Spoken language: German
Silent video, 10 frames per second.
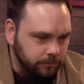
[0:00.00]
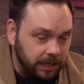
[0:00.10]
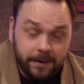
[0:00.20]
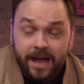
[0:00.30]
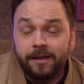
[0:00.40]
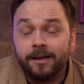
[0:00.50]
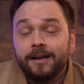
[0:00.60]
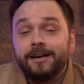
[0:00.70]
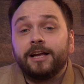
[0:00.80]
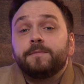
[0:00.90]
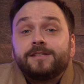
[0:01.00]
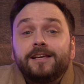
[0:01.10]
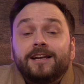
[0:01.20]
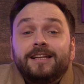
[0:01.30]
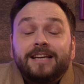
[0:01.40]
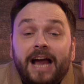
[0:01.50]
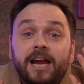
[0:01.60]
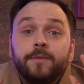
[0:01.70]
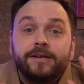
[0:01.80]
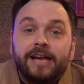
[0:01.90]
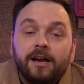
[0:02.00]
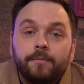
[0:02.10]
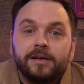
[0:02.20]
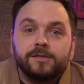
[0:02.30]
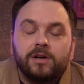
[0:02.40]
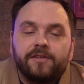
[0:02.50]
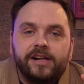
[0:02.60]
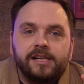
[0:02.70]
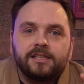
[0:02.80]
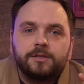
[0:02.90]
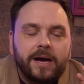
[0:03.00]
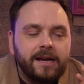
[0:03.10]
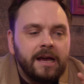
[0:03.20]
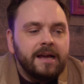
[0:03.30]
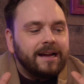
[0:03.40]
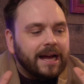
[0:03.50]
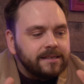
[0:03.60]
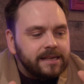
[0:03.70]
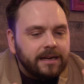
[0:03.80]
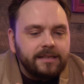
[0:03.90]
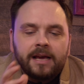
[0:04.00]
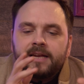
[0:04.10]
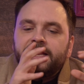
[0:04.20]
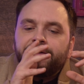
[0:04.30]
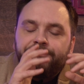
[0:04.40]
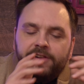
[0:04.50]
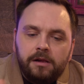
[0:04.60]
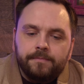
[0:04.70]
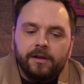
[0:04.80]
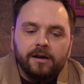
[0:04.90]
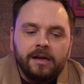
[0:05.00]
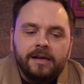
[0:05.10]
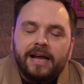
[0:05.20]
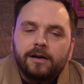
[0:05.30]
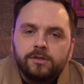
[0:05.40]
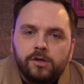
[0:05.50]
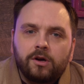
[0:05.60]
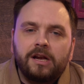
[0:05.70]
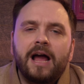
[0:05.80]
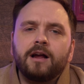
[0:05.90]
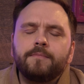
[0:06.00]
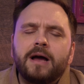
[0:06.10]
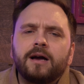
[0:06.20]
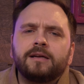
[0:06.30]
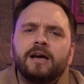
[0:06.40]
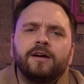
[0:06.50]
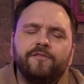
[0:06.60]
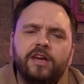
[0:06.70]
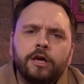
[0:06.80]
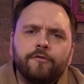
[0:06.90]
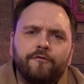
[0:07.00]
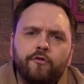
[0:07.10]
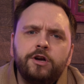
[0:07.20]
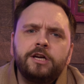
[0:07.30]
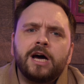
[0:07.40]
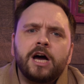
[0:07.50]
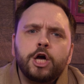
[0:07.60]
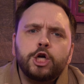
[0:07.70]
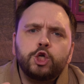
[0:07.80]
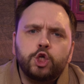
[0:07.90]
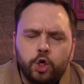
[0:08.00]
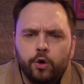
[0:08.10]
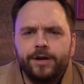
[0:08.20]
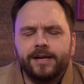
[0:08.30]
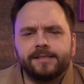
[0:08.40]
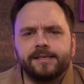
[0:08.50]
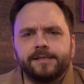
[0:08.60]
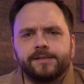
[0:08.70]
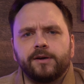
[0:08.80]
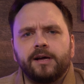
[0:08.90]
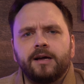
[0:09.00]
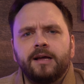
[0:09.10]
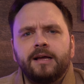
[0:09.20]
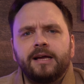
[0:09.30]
Aber hey, da gibt es sicherlich keine Bedenken bei so einer Welt. Ich meine, ganz ehrlich, der Film, ne, der hat uns doch klar gemacht, wie wunderschön das ist, oder?